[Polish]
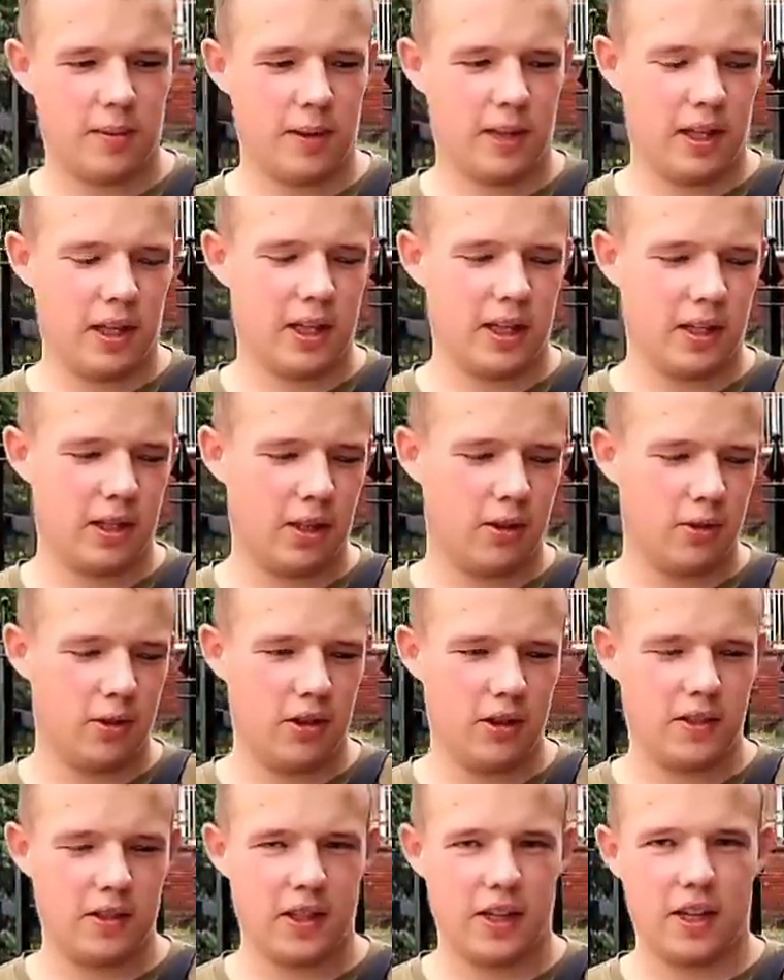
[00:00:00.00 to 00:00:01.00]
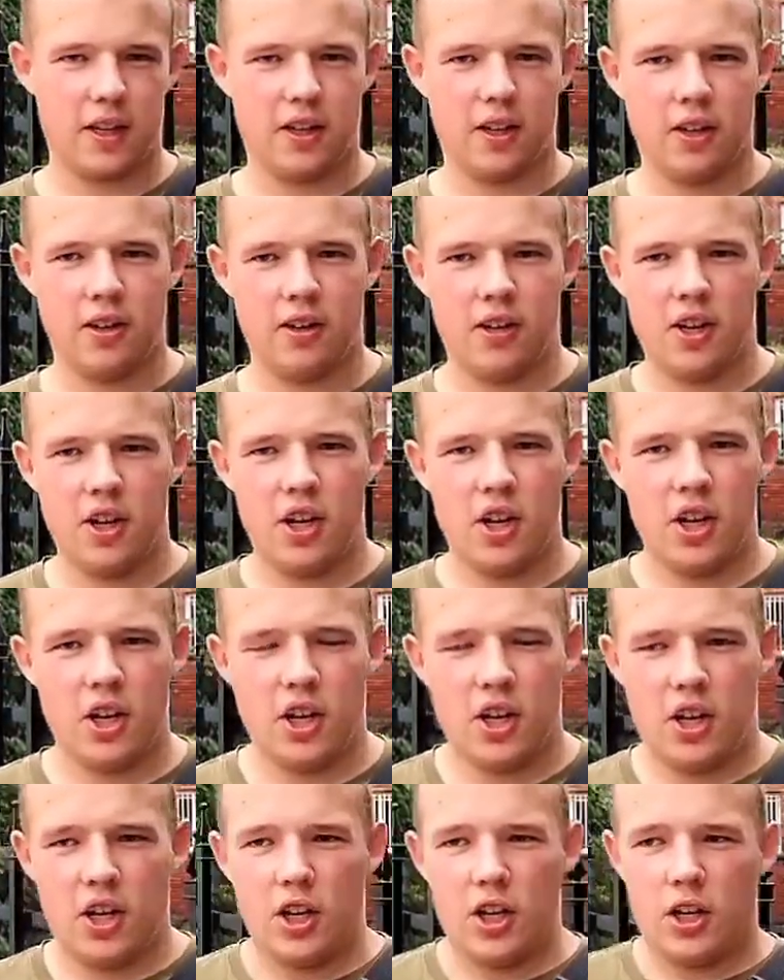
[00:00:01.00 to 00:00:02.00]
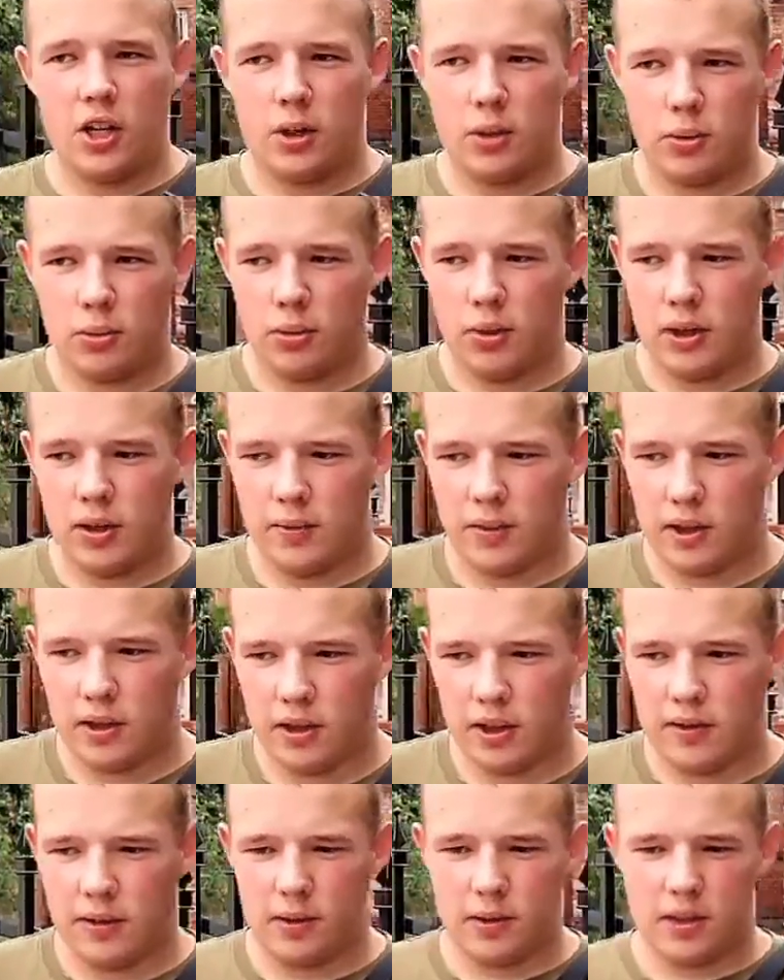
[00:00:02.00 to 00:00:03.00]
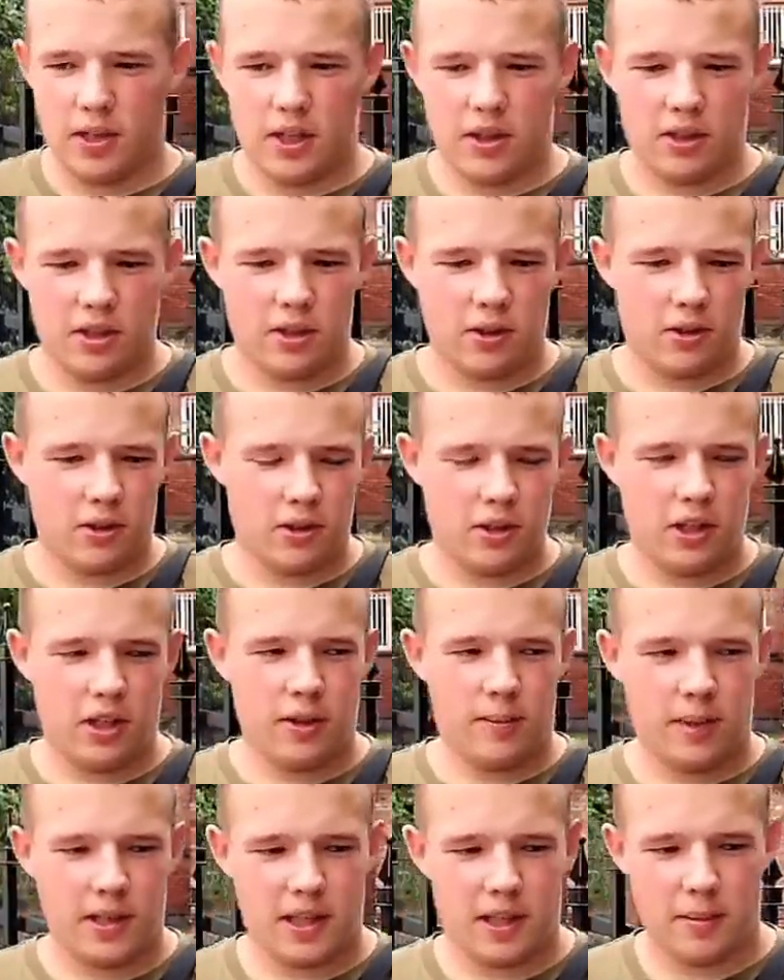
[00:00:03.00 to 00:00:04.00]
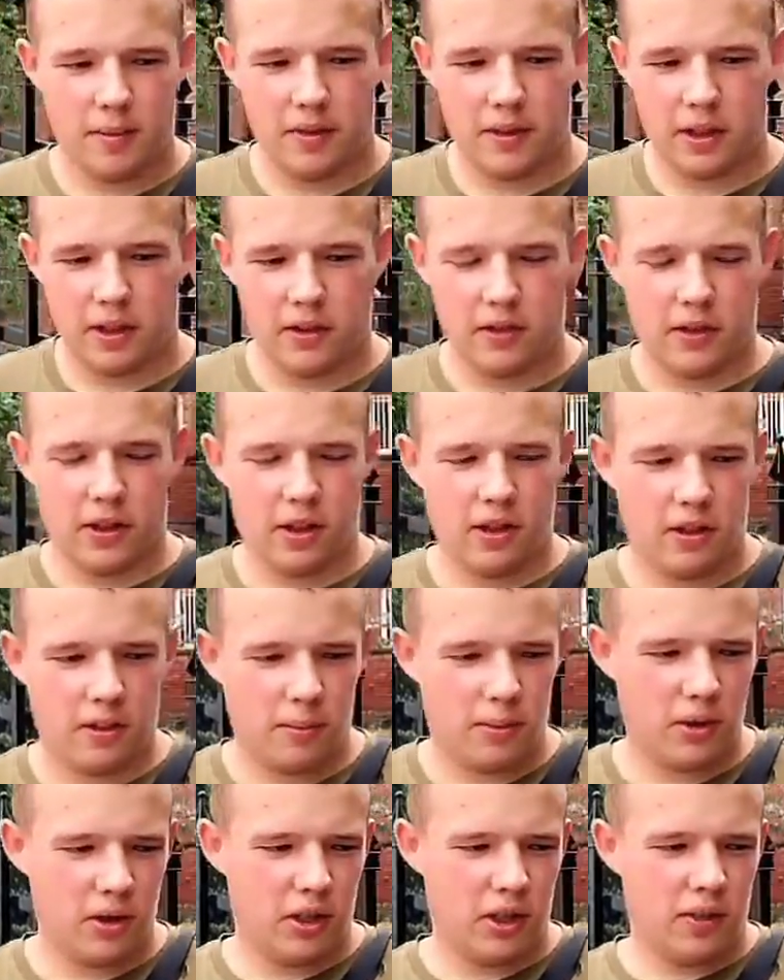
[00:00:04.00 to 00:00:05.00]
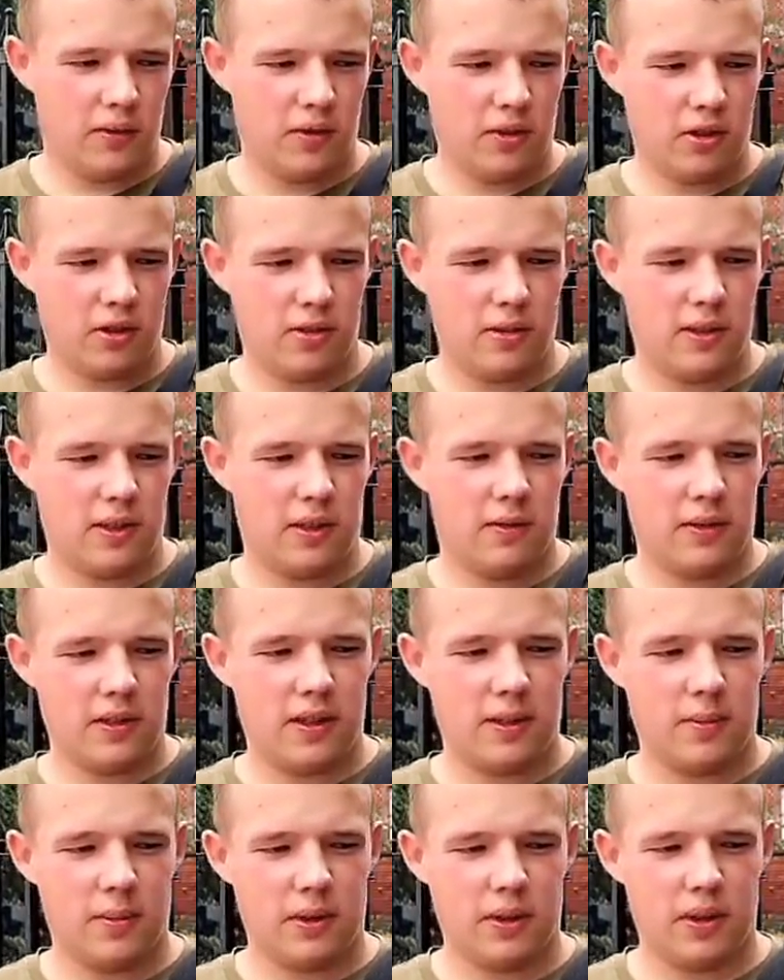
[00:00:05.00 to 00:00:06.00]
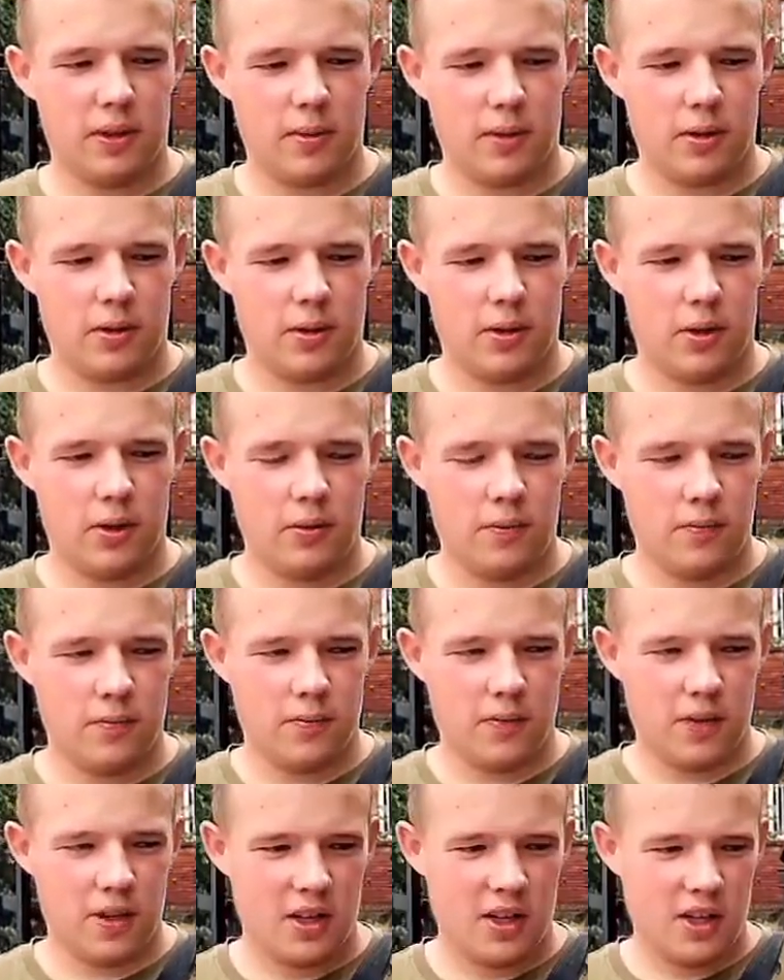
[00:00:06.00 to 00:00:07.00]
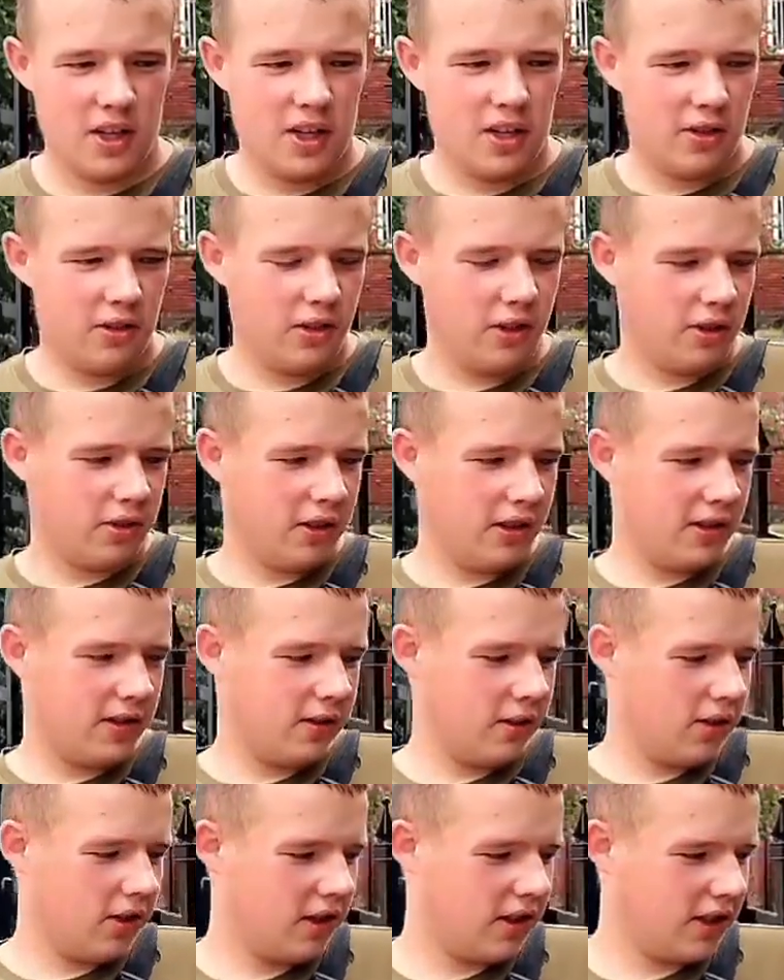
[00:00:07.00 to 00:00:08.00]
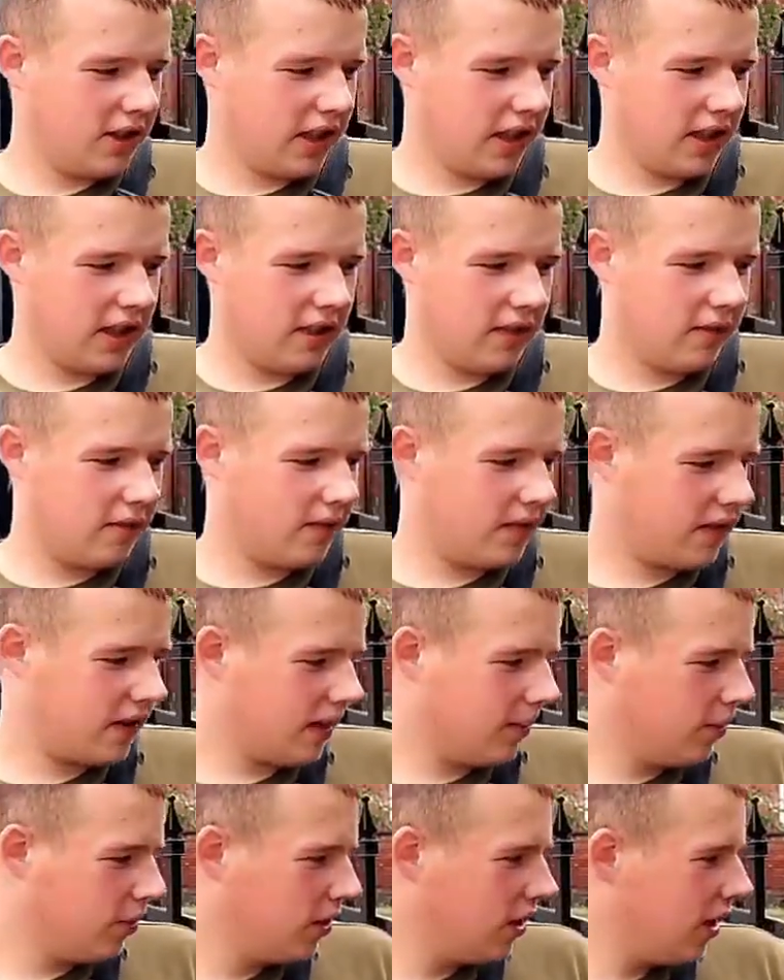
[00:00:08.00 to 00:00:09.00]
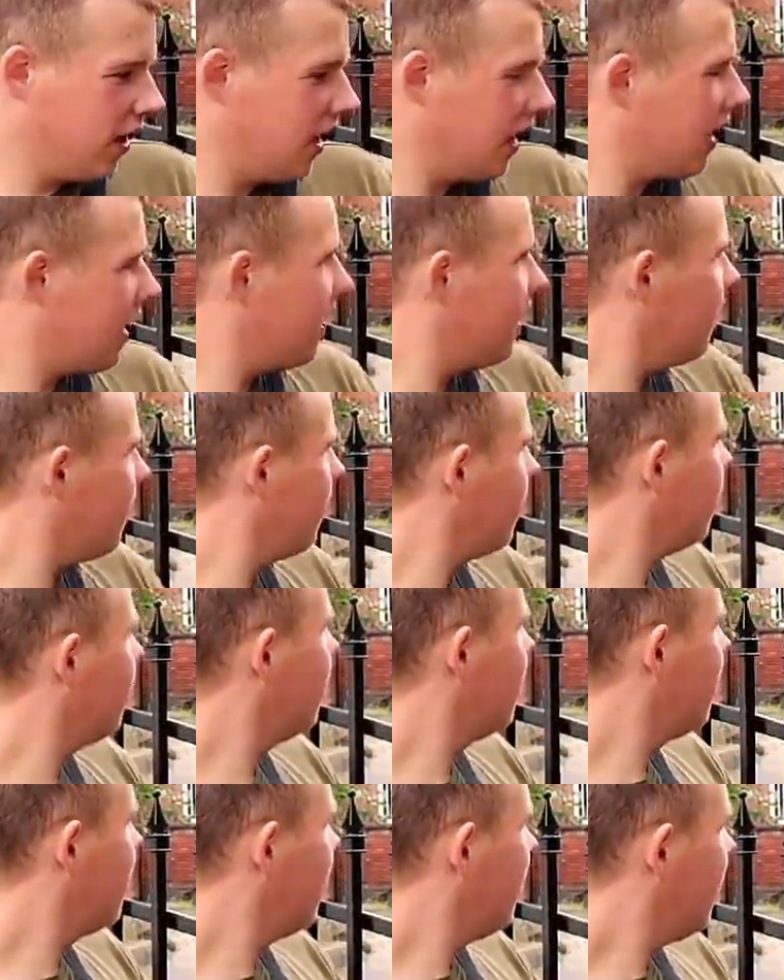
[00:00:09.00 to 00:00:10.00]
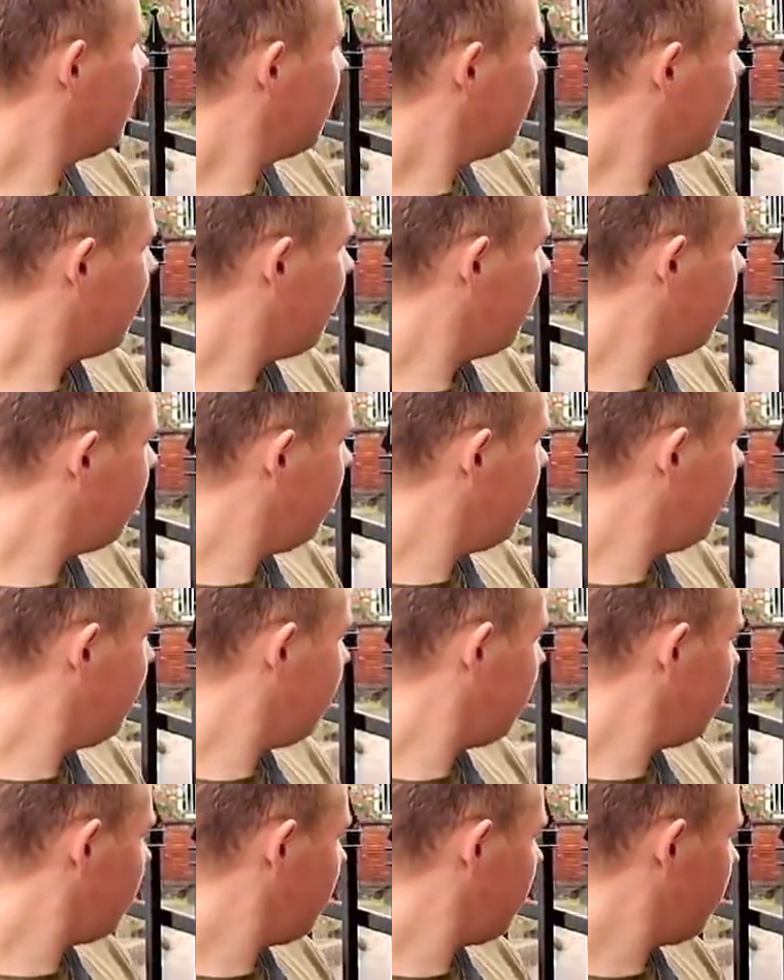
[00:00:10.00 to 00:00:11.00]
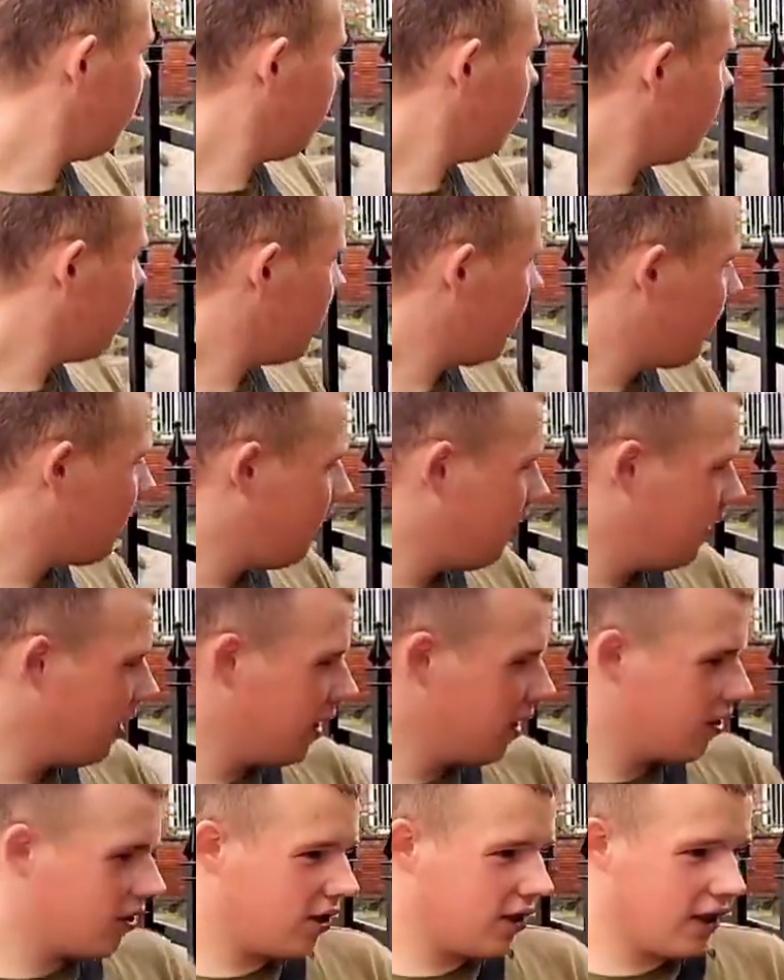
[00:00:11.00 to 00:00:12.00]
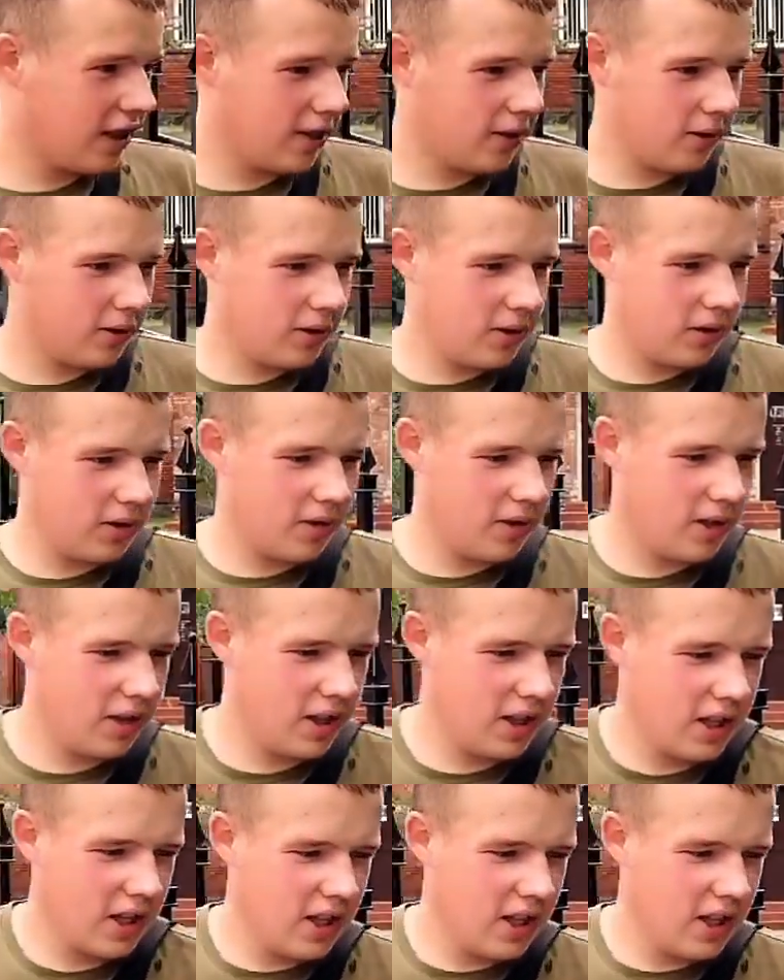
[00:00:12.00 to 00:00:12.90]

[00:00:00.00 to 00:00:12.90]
pana Mariana Tykocińskiego, który wykonywał zdjęcia do kroniki miasta powiatowego Obornik w 1925 roku. No i ono jest do dziś znane. Sam budynek, tak jak widać, zachowuje jeszcze jakoś